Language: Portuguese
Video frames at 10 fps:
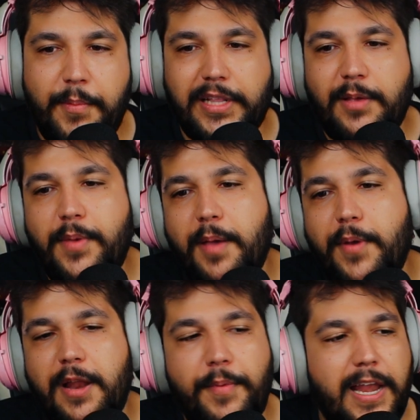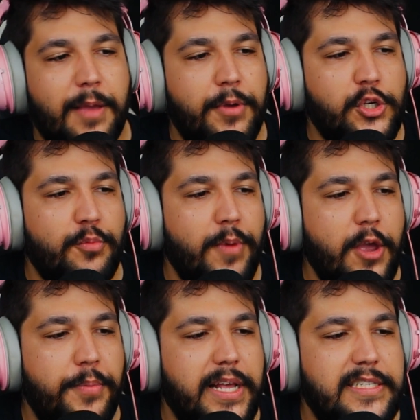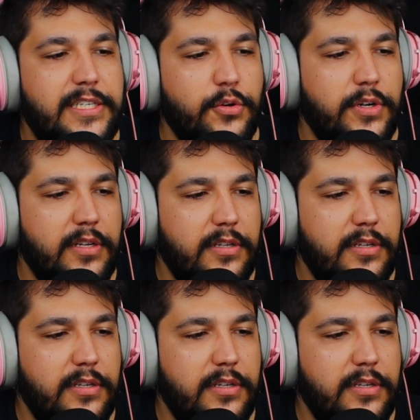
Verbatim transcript: Ah, mas também a Belly Belinha beijou meio Brasil, né?